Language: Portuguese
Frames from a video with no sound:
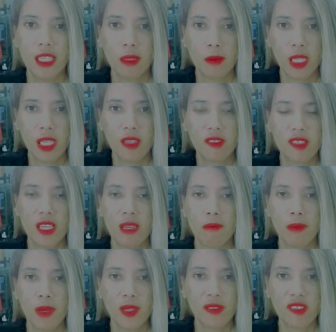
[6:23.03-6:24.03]
E a minha resenha
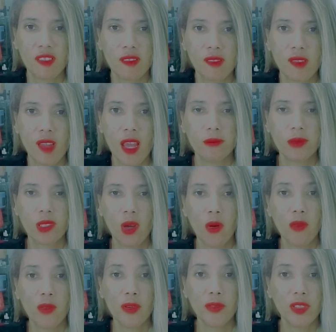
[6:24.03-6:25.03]
é bem sincera,
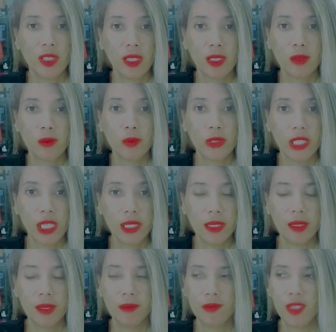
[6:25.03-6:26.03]
então eu vou ficando por
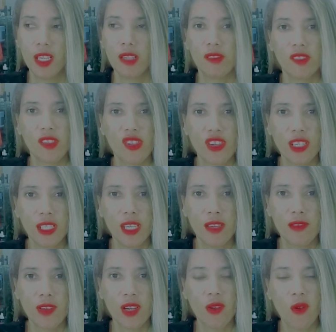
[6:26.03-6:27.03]
aqui. Se
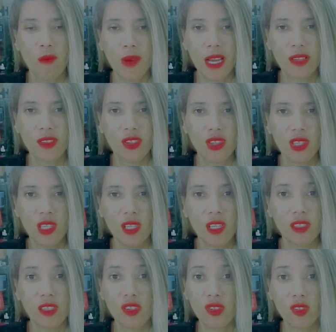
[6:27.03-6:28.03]
inscreva,
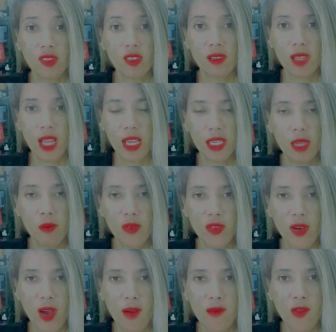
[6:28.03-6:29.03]
compartilha, deixa o seu like aí,
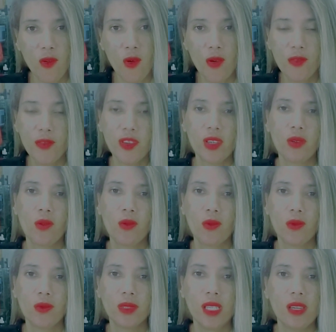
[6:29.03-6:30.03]
por favor.
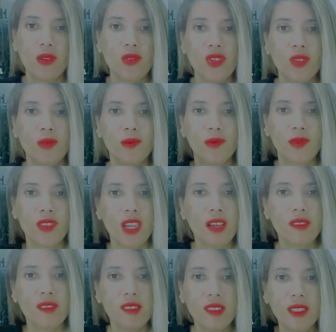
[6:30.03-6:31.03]
Ficam com Deus.
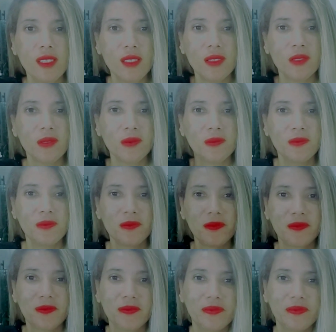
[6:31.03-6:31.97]
Tchauzinho!